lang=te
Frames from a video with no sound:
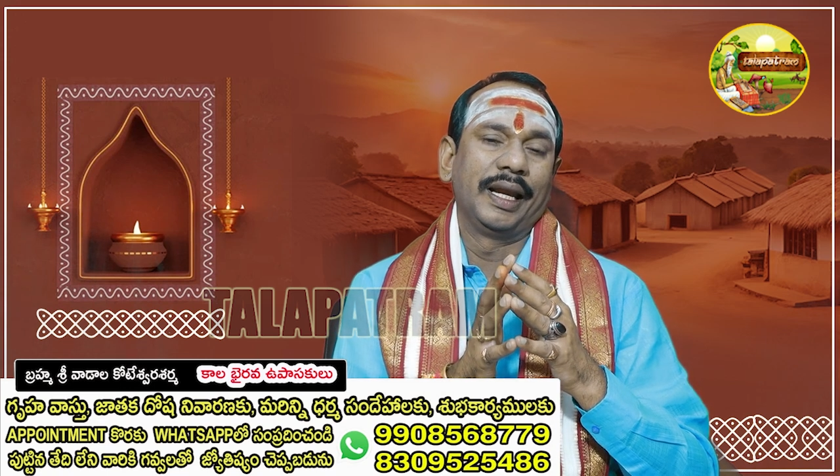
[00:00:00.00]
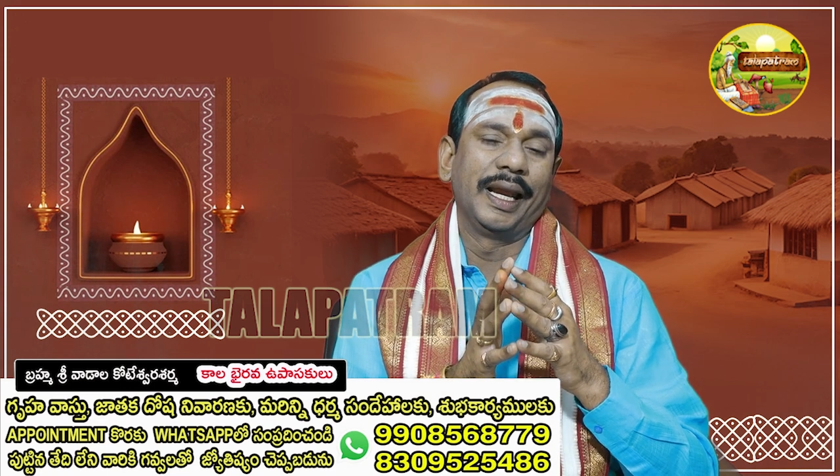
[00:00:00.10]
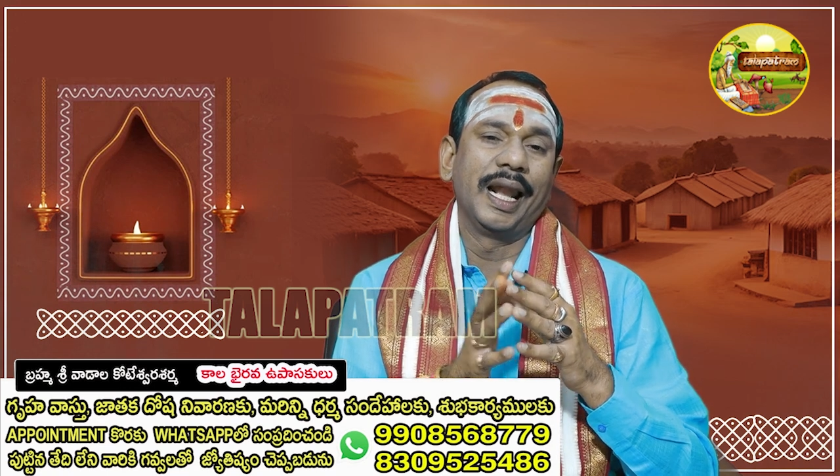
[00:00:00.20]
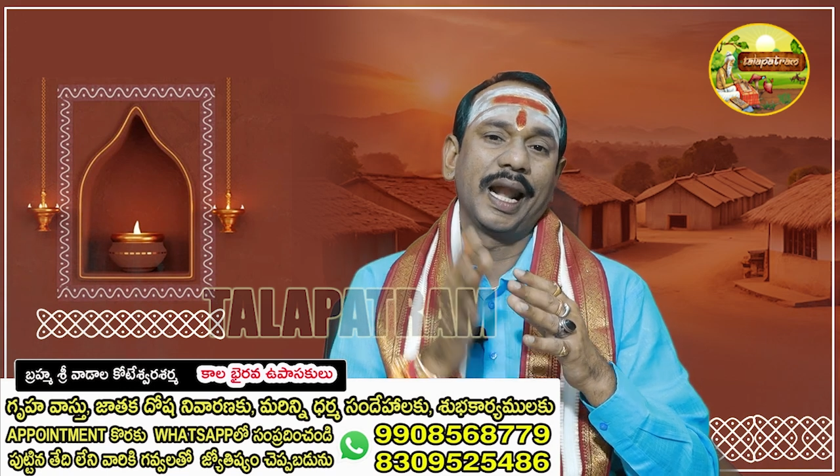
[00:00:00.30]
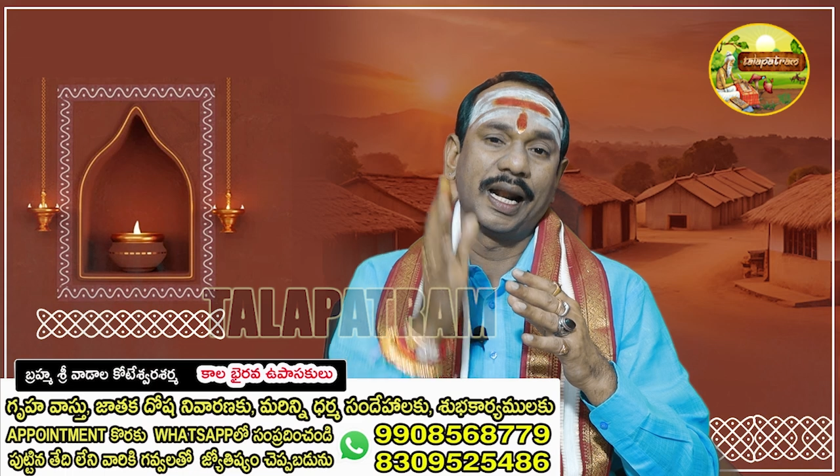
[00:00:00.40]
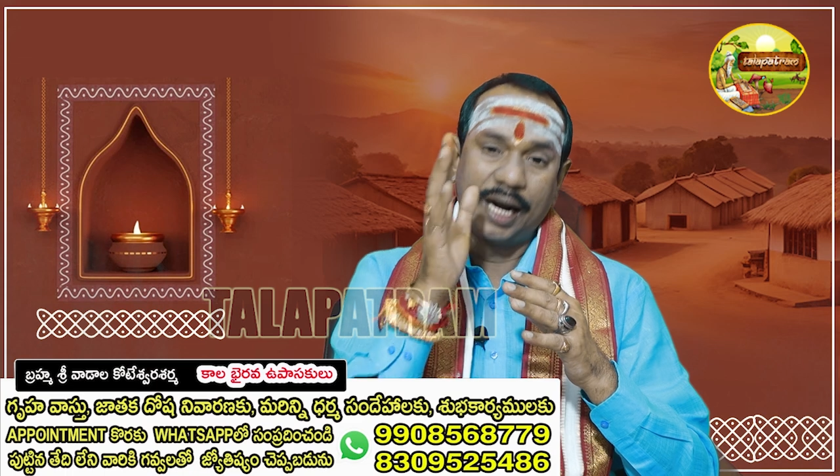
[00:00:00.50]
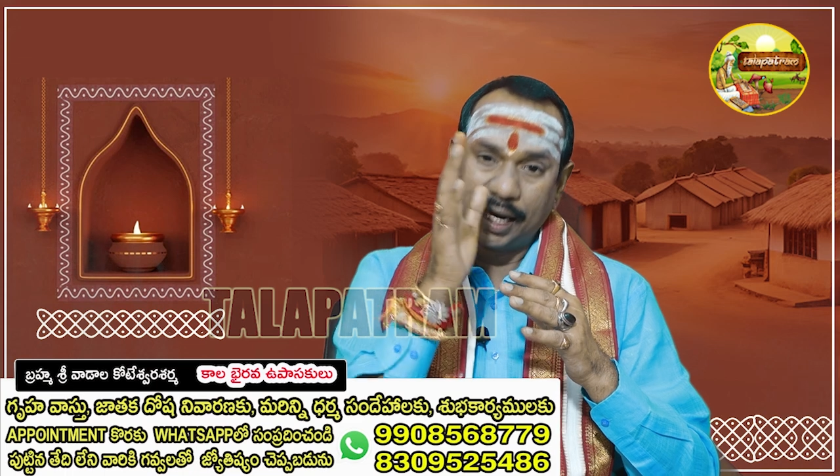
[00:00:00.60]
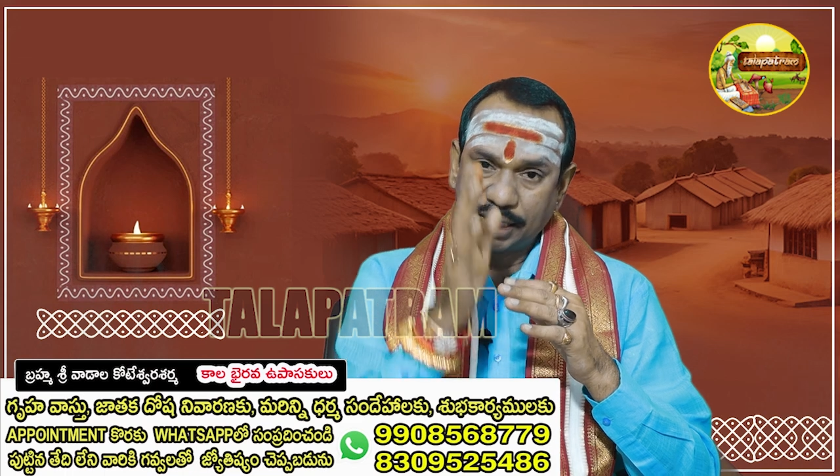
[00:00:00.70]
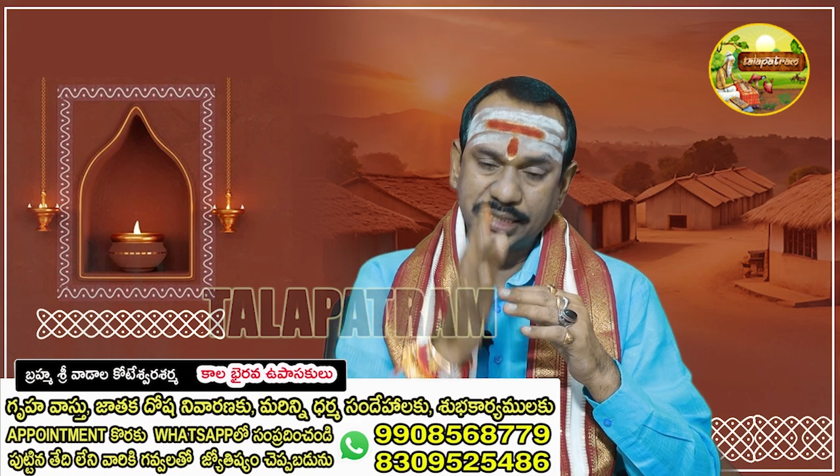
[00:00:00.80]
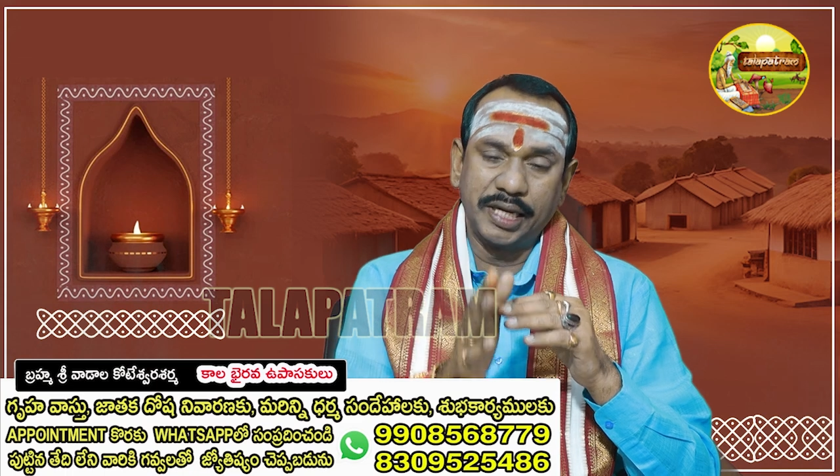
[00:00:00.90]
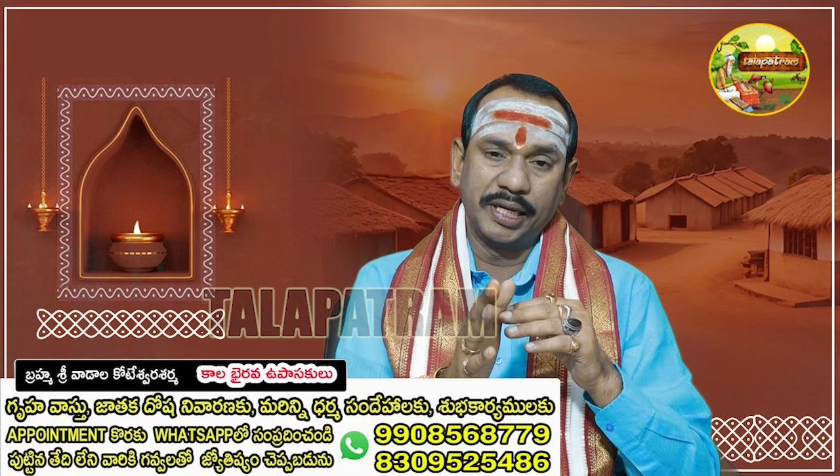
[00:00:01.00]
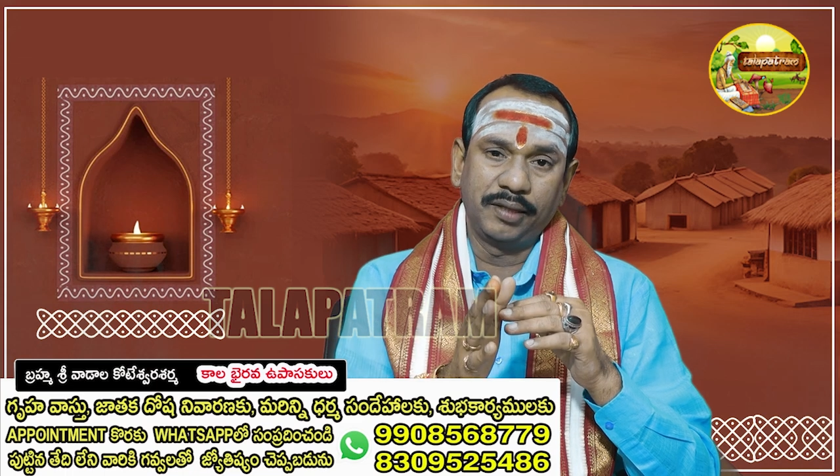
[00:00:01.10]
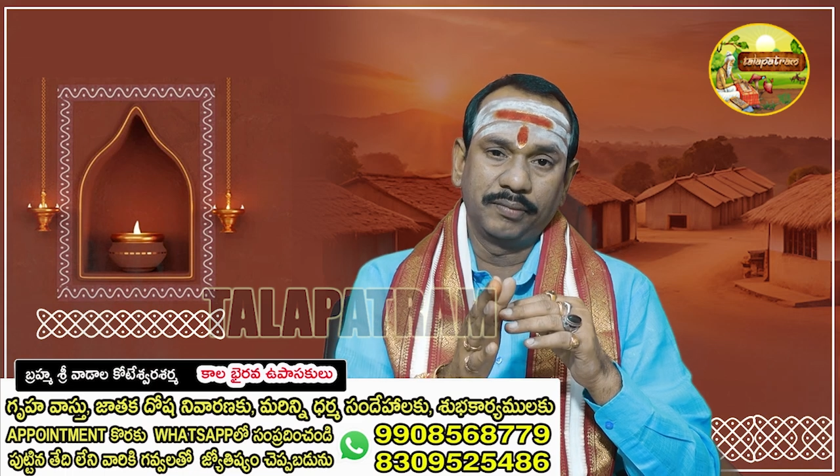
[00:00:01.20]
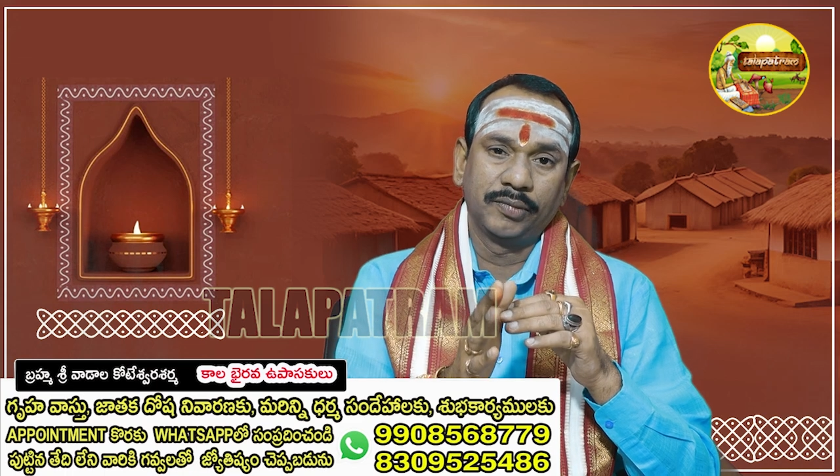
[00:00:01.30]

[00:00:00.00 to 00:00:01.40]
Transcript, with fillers: ఏళ్ళ నాటి శని